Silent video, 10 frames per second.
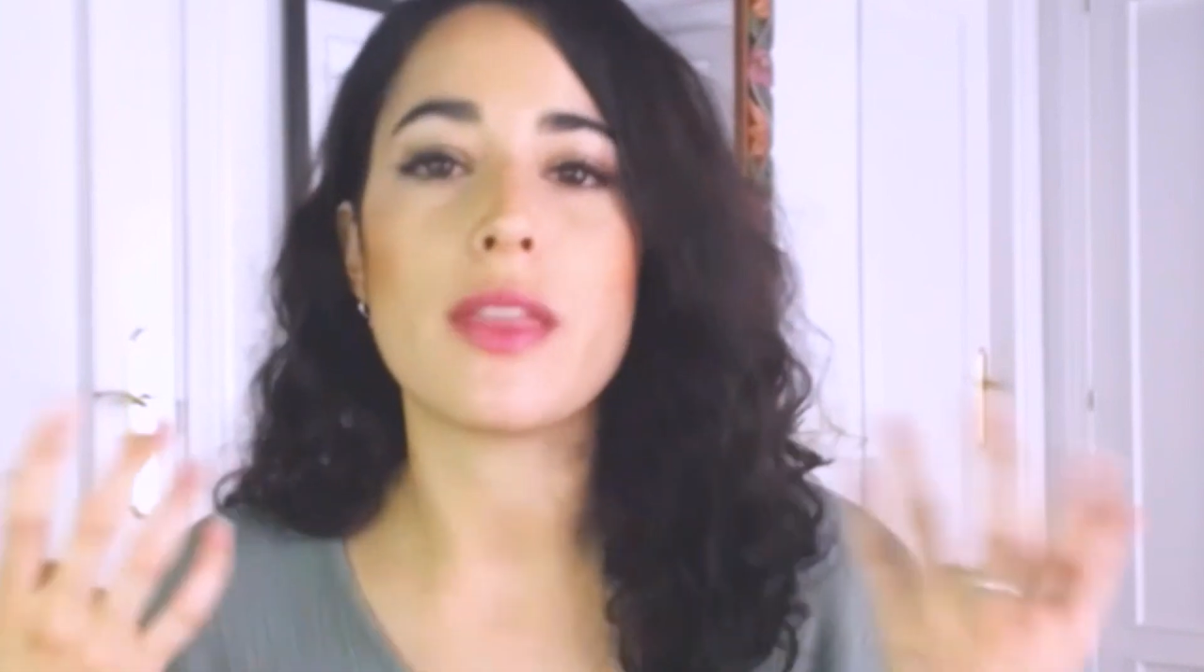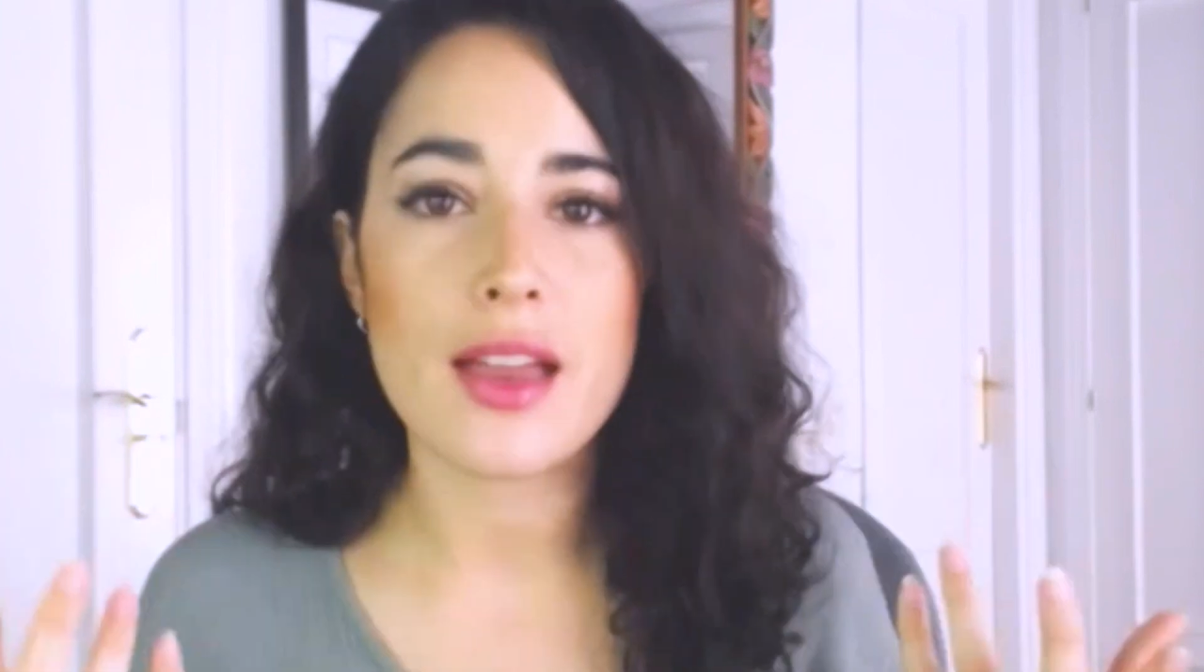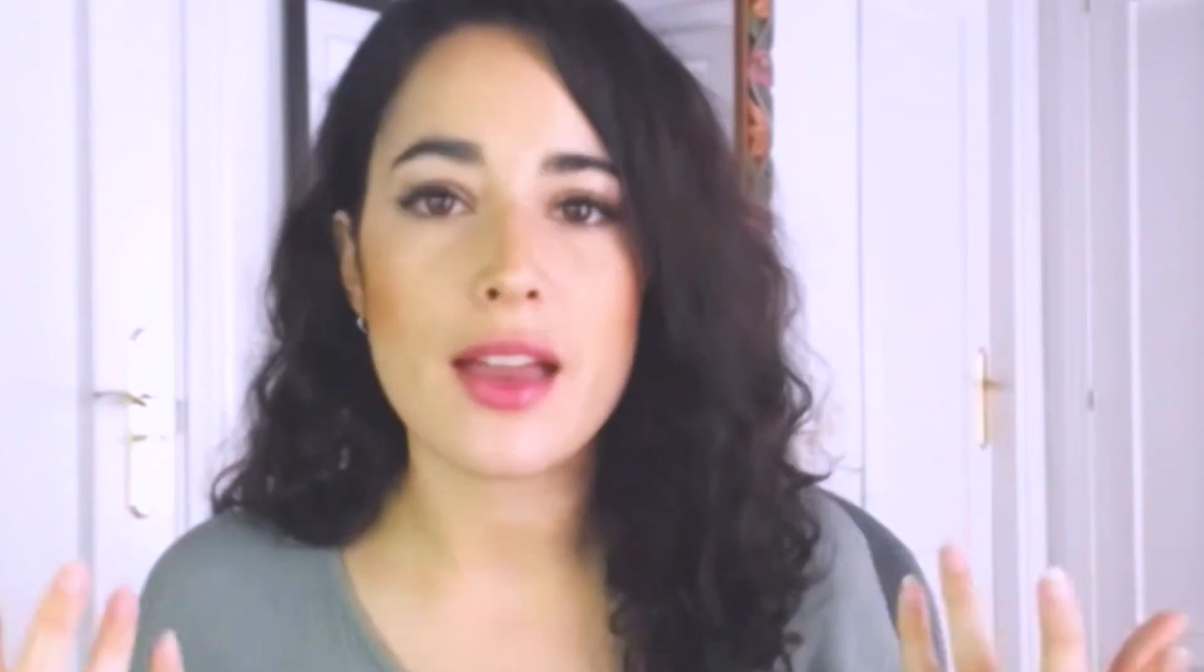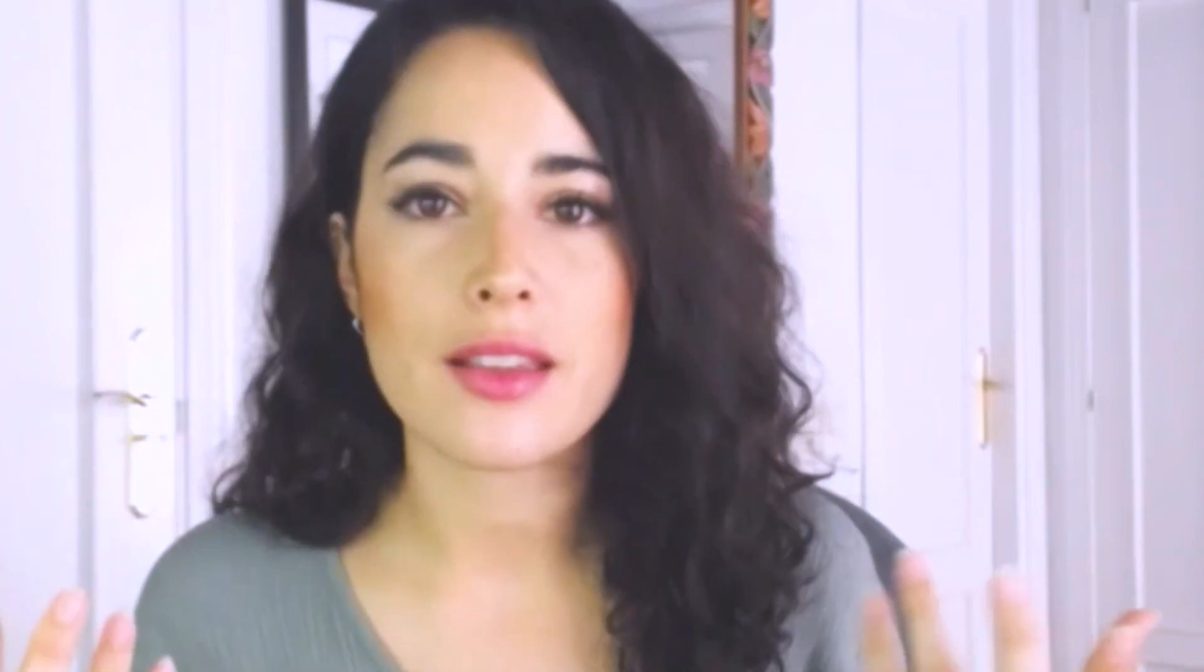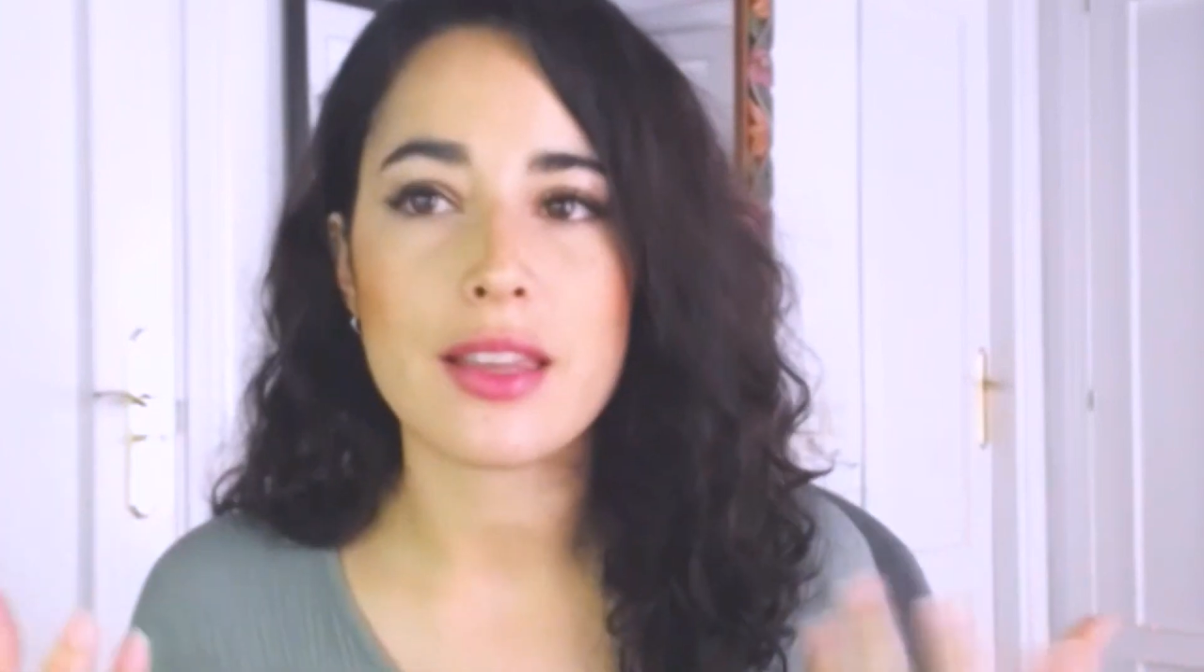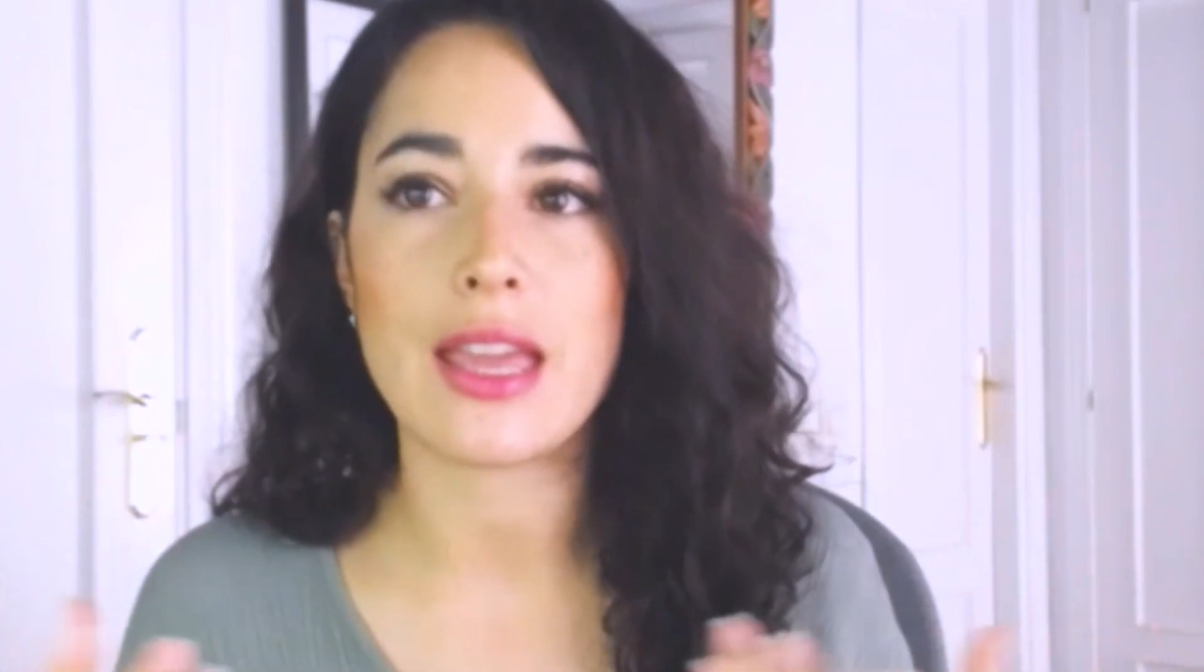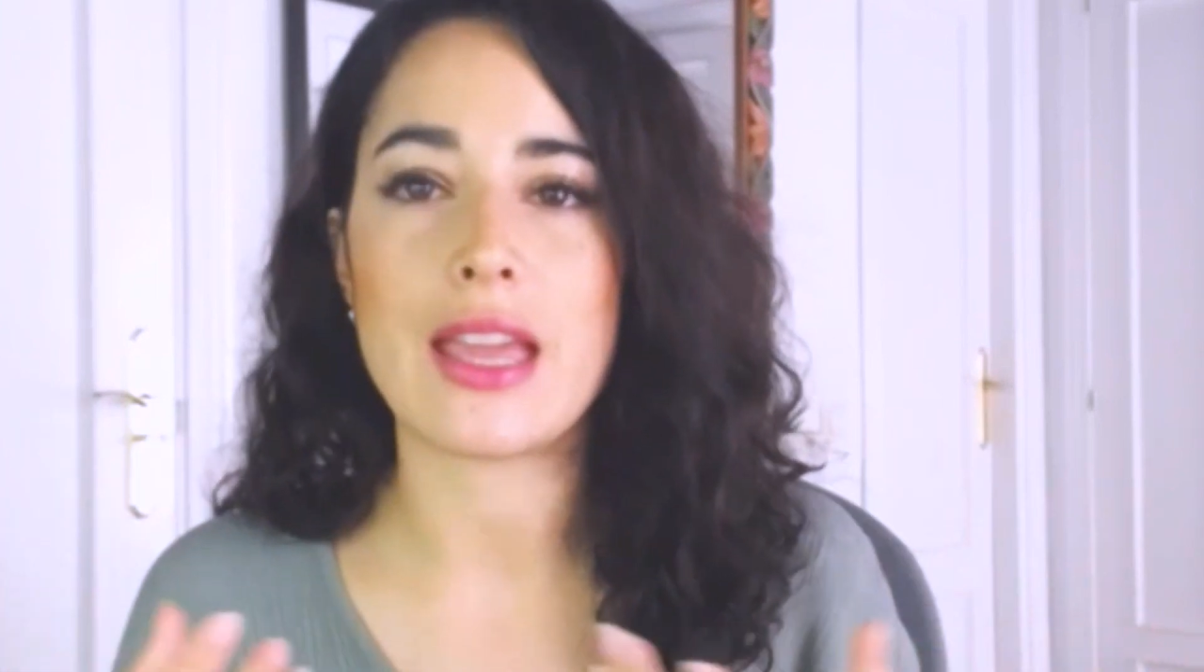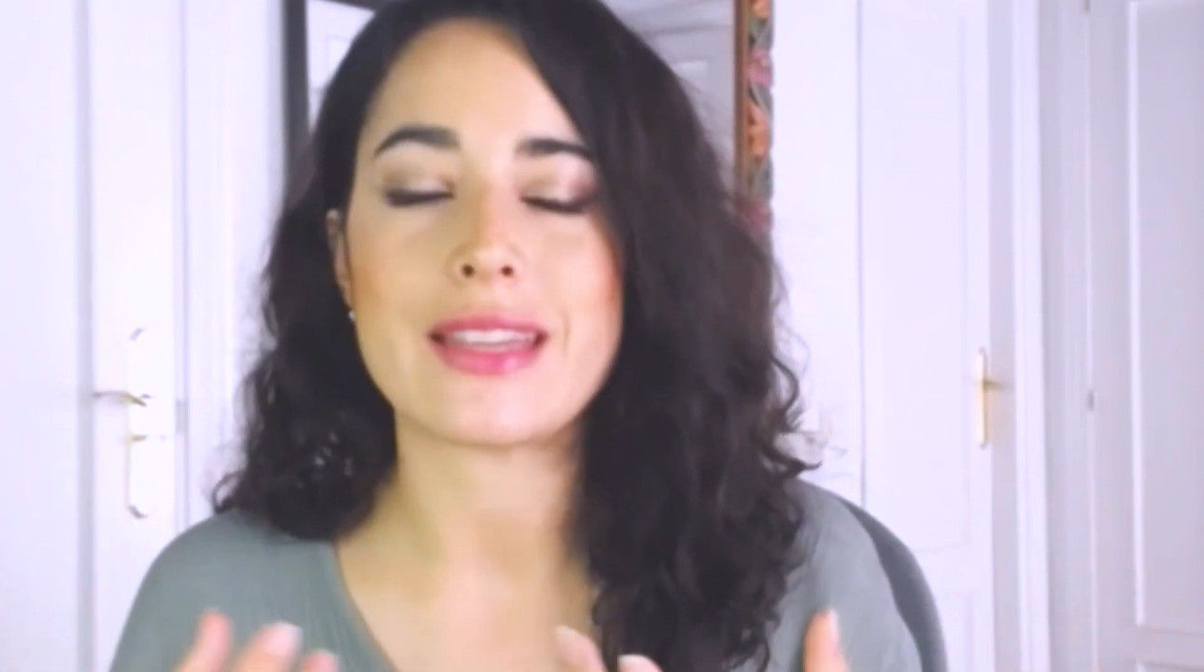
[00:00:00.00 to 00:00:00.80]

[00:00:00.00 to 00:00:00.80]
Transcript: olvidar